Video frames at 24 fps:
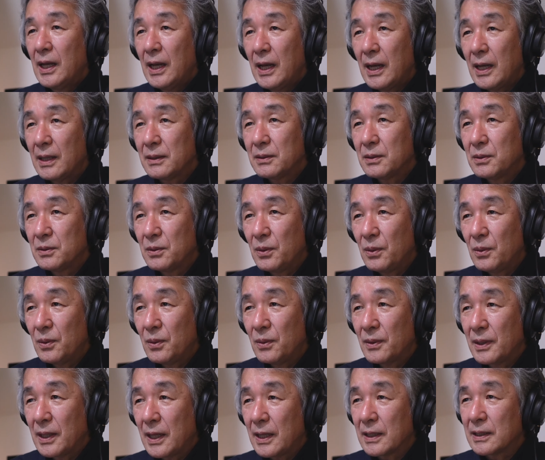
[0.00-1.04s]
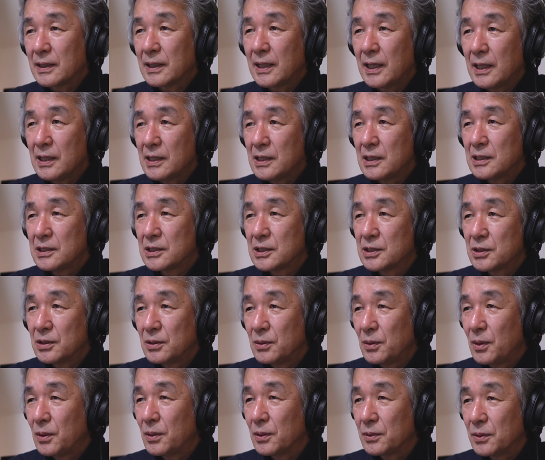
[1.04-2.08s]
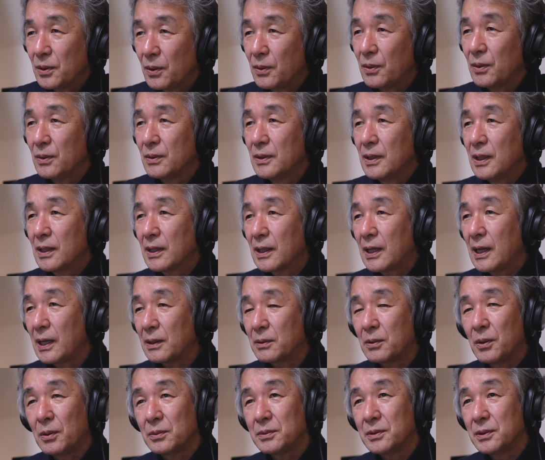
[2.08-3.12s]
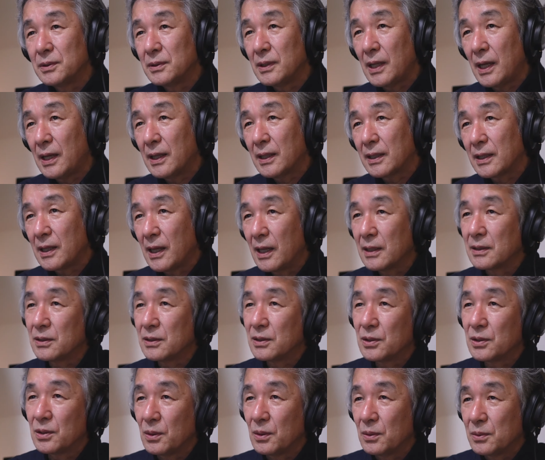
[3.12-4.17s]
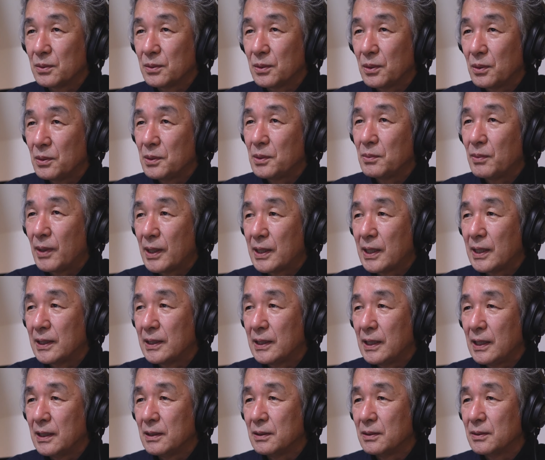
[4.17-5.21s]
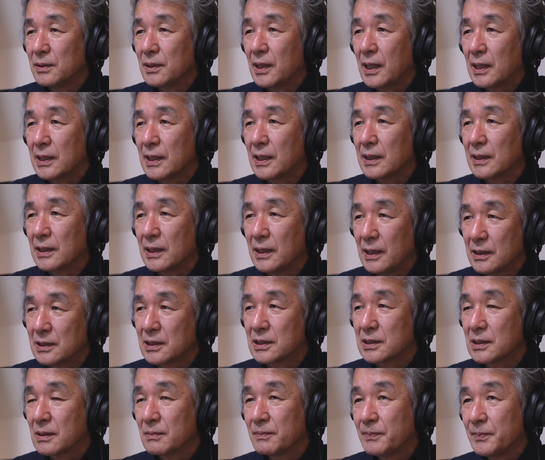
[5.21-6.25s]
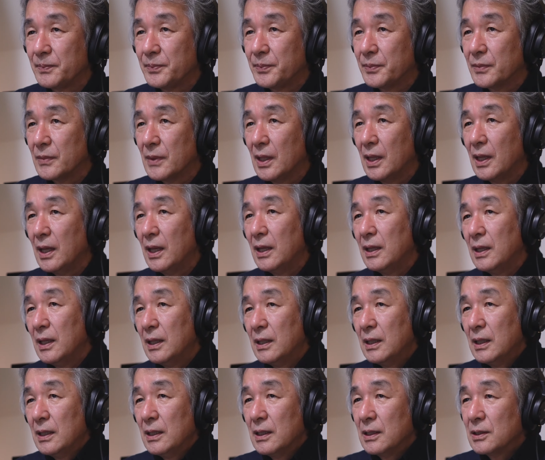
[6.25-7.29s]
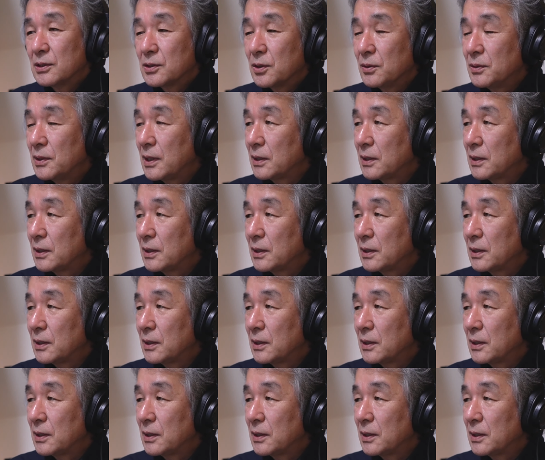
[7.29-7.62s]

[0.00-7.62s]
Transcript: 発酵が停止するほど過酷な環境と言われているからです。そん